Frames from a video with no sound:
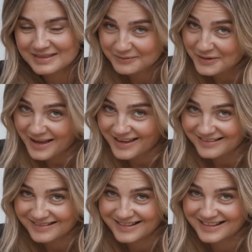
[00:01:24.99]

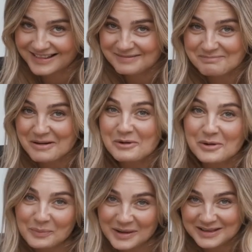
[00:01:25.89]
dwie e, małe
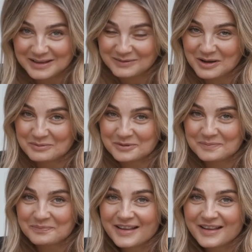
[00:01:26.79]
kobietki w domu,